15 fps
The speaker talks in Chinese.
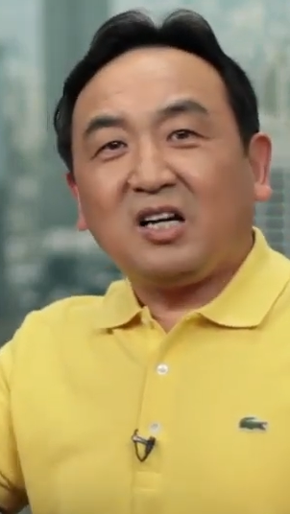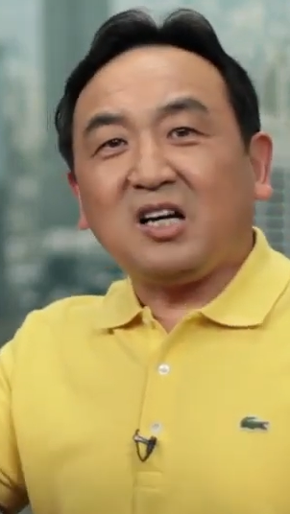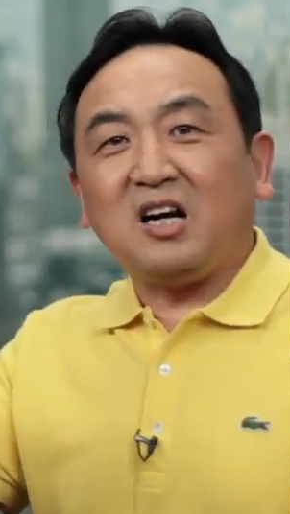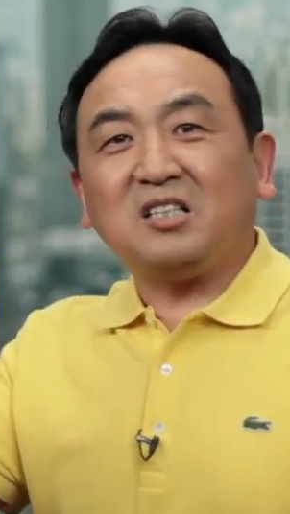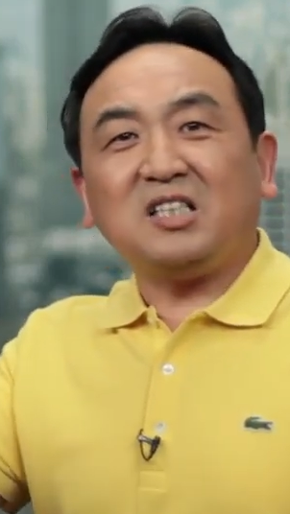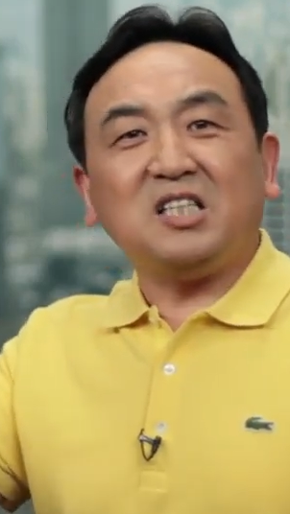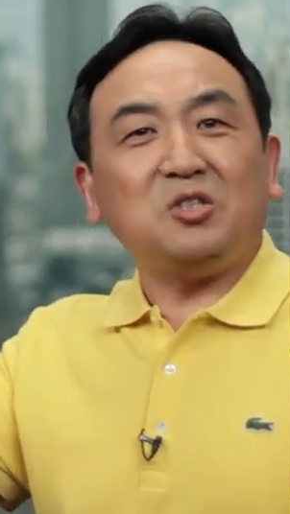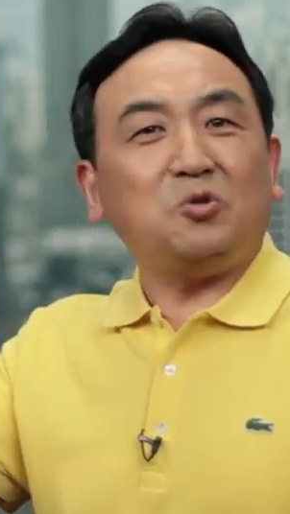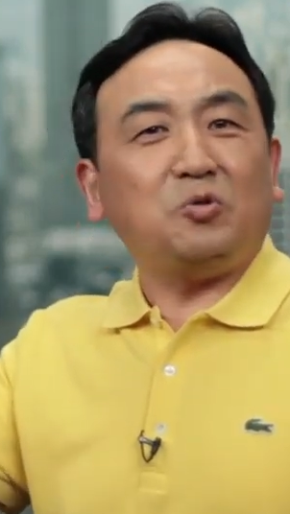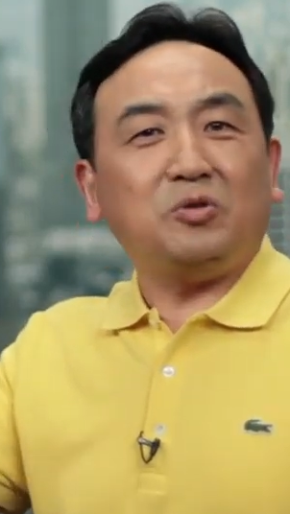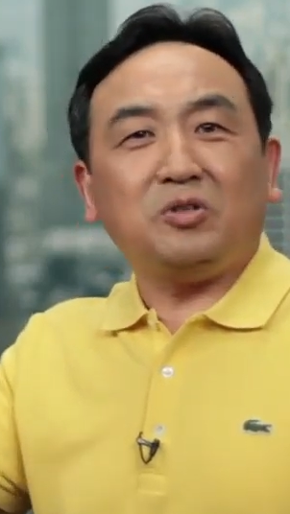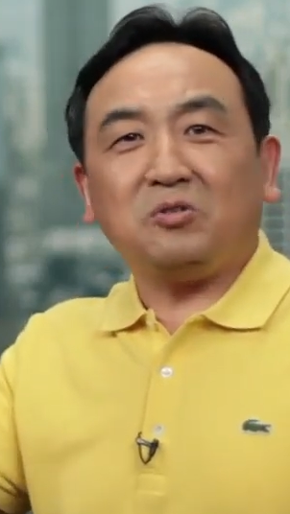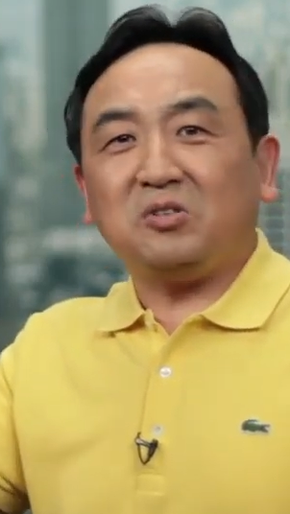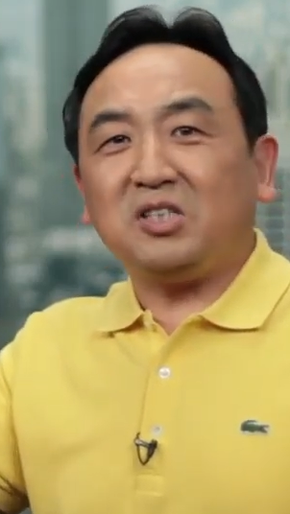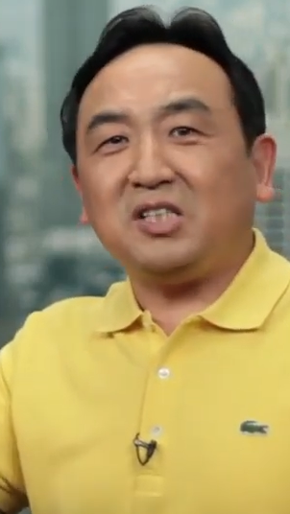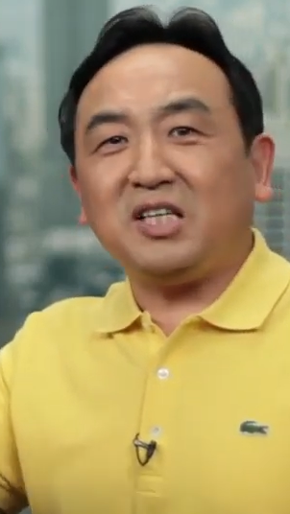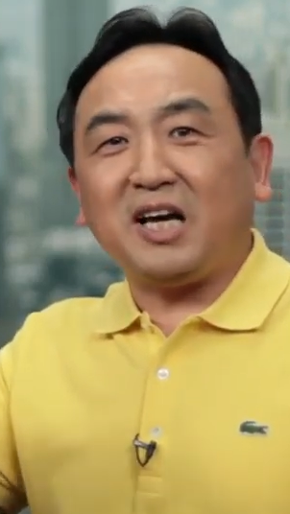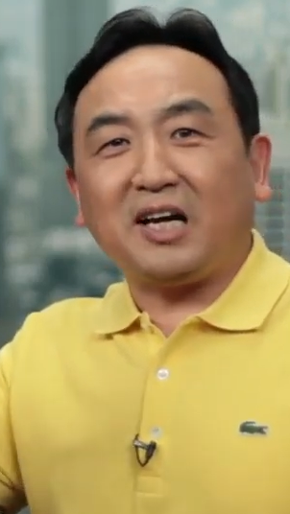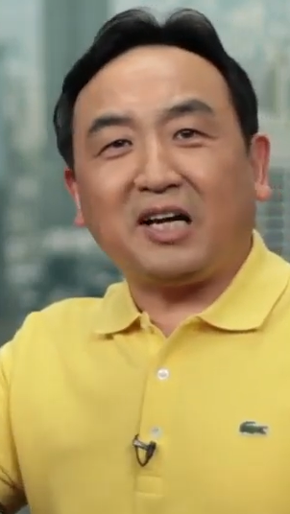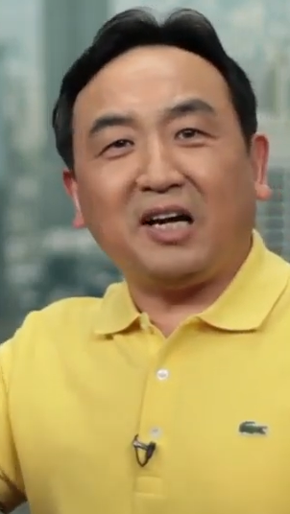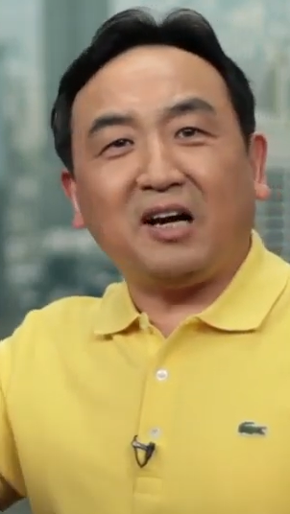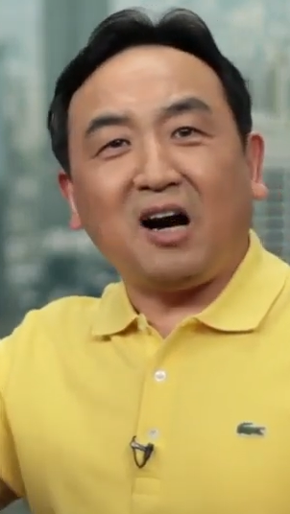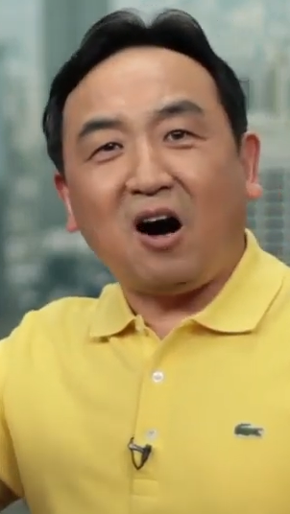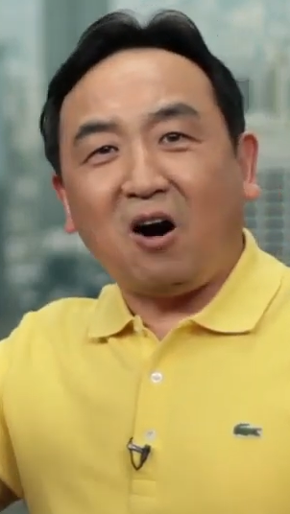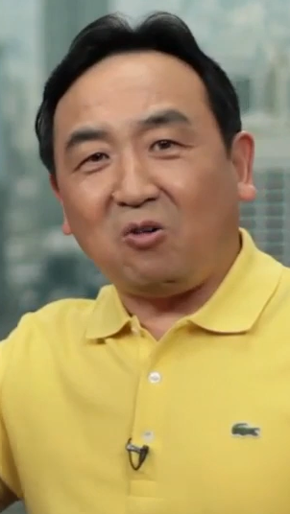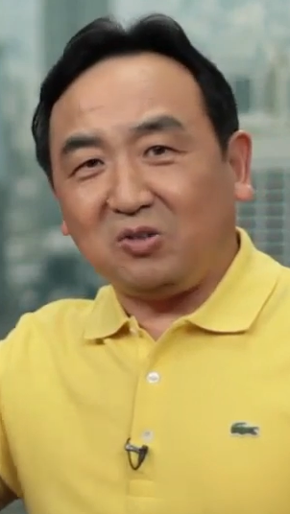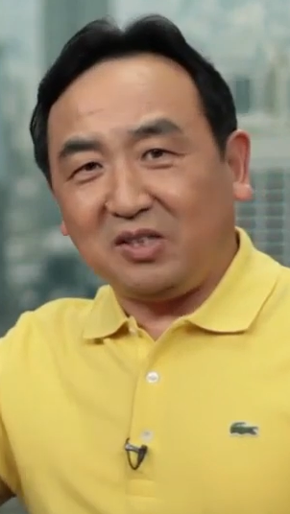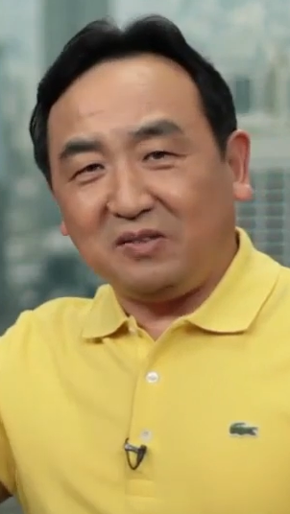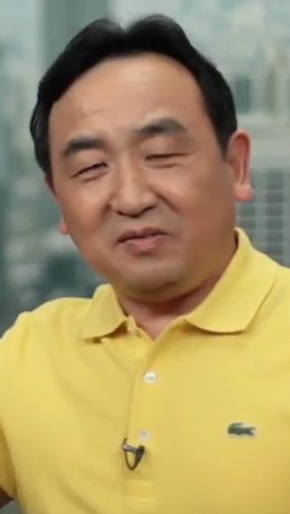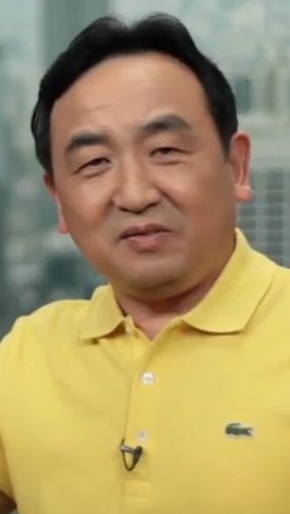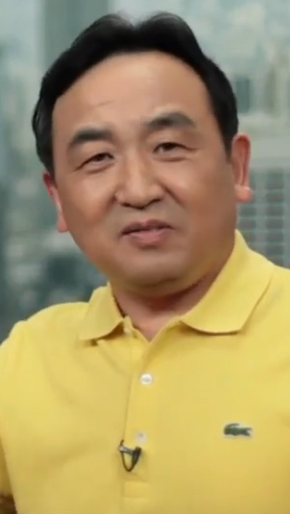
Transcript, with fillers: 钢琴曲就是献给好人，